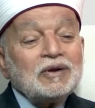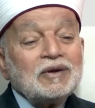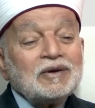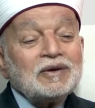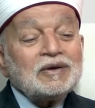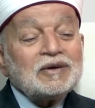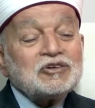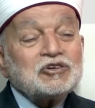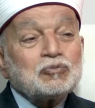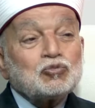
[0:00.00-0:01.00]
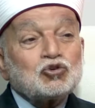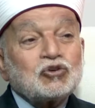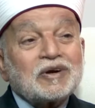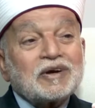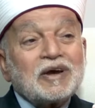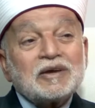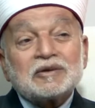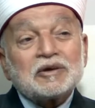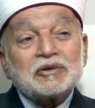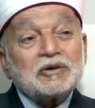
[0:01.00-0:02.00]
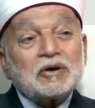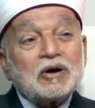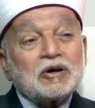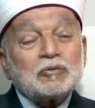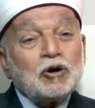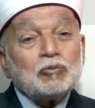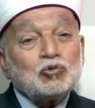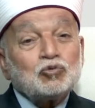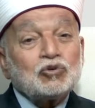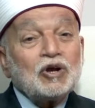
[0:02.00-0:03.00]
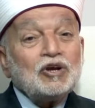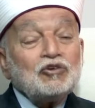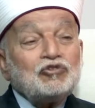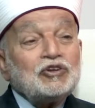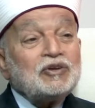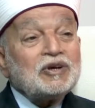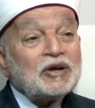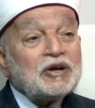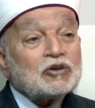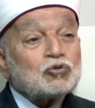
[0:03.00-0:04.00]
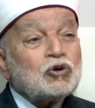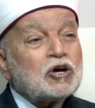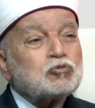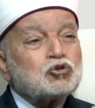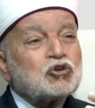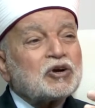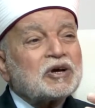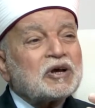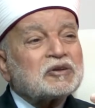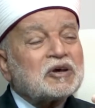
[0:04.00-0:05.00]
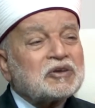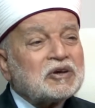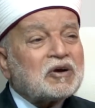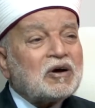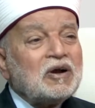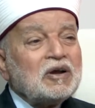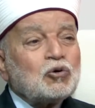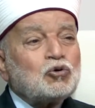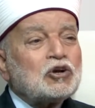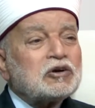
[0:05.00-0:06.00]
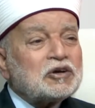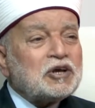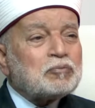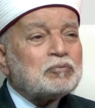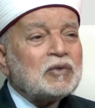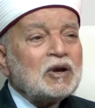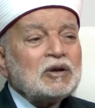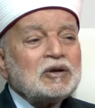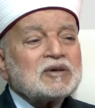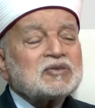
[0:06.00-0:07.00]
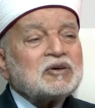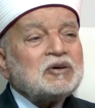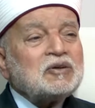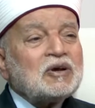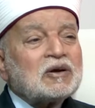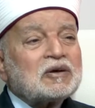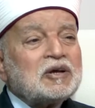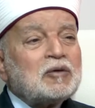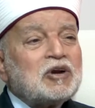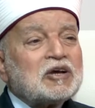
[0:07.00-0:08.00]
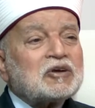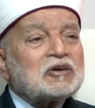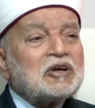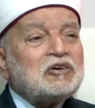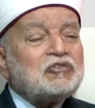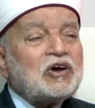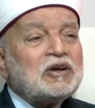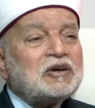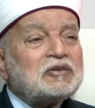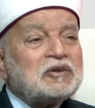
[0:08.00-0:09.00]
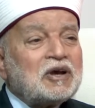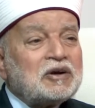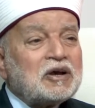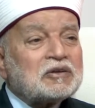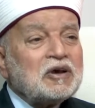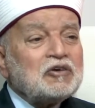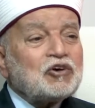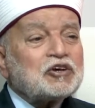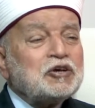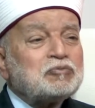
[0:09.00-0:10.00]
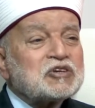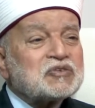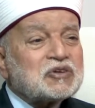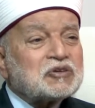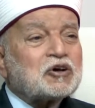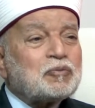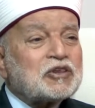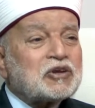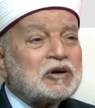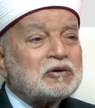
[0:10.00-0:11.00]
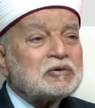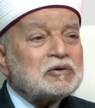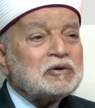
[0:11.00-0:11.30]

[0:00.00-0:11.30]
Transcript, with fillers: إيه، نجد مشتركات كثيرة أخ محمود في الديانات هناك مشتركات كثيرة خذ القيم يا سيدي القيم لا تختلف عليها الديانات فقيمة الصدق مثلا نعم.